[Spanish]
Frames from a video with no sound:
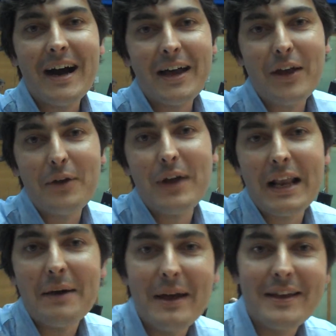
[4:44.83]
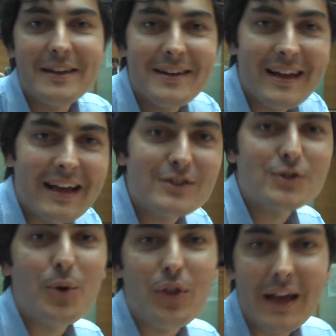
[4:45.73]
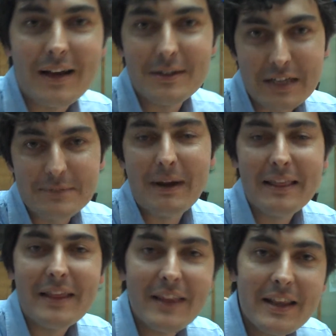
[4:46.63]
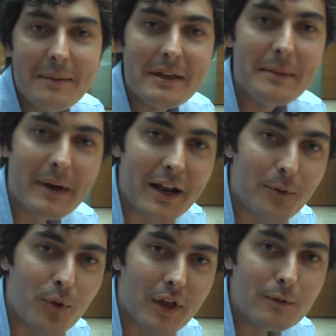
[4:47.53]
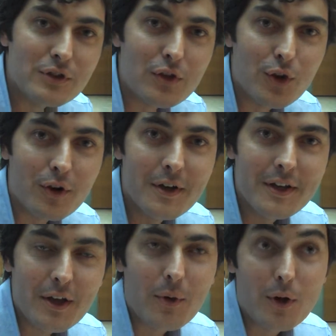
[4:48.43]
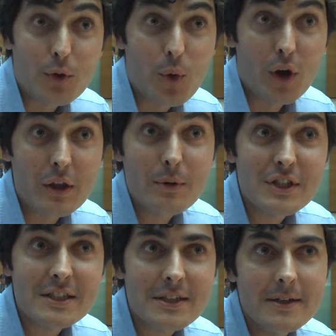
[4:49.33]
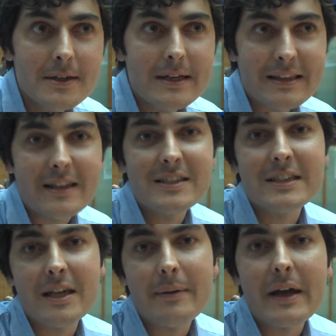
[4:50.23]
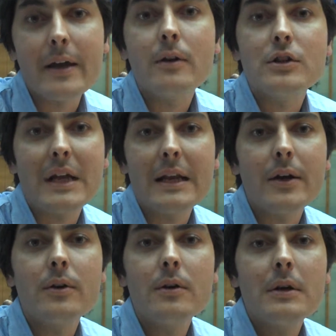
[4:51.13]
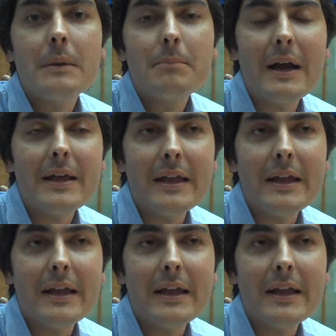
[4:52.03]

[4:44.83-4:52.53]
Hay, una clave. Es crucial. Eso es crucial. Para entender también y para revolucionar un sector, cuando tu objetivo es ese, tienes que ser viajero, está claro. ¿vale?